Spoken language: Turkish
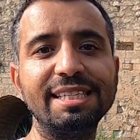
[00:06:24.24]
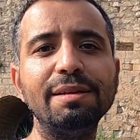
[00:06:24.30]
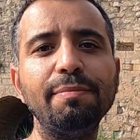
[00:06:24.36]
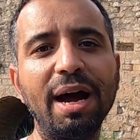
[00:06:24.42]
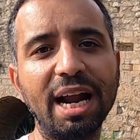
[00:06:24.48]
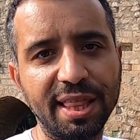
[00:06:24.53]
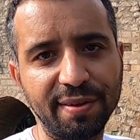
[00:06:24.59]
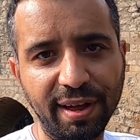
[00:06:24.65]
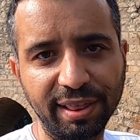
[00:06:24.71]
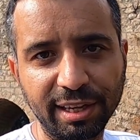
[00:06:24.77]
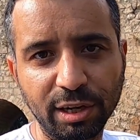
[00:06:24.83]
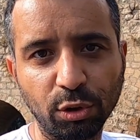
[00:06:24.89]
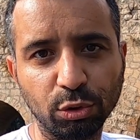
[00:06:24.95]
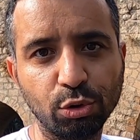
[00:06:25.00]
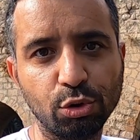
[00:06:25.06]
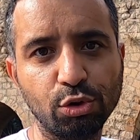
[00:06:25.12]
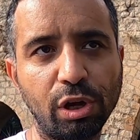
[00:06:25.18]
gizli merdivenler
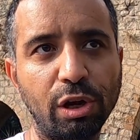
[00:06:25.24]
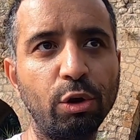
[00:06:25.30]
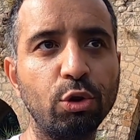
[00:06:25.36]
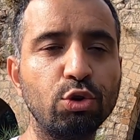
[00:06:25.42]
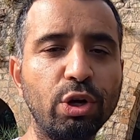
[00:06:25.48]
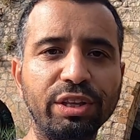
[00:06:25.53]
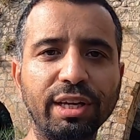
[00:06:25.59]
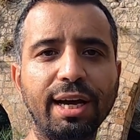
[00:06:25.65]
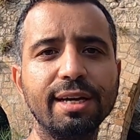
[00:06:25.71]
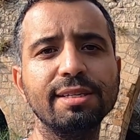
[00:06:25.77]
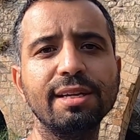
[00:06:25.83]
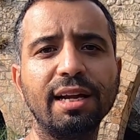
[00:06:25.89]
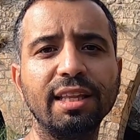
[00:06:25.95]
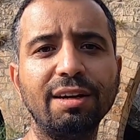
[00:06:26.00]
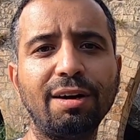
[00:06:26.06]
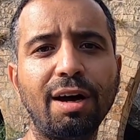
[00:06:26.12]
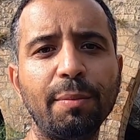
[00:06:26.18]
olduğu söyleniyor. Şu anda
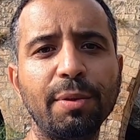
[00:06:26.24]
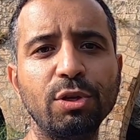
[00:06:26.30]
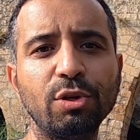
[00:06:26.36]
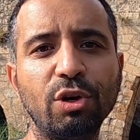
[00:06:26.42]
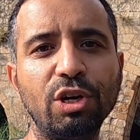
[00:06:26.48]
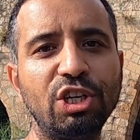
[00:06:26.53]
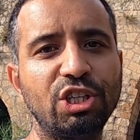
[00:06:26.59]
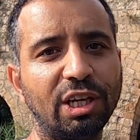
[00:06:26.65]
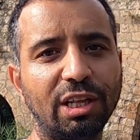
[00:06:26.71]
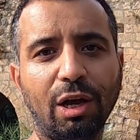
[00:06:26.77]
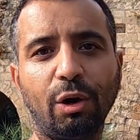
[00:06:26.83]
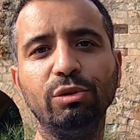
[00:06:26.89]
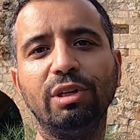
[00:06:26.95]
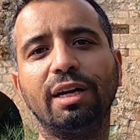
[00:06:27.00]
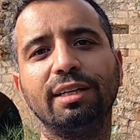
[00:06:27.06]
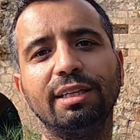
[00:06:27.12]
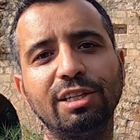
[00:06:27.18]
kazılar devam ediyor. İnşallah
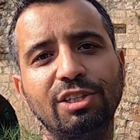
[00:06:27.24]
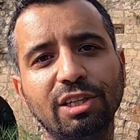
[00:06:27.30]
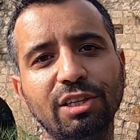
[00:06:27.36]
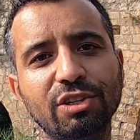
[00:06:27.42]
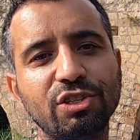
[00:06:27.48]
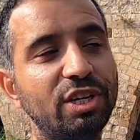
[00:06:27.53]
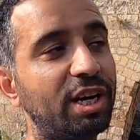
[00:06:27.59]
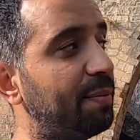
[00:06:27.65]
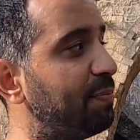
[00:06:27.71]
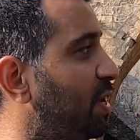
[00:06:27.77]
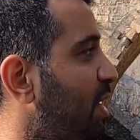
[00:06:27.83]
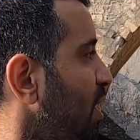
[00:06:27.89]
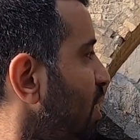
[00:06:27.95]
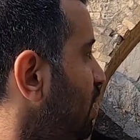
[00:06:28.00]
onlar da açılınca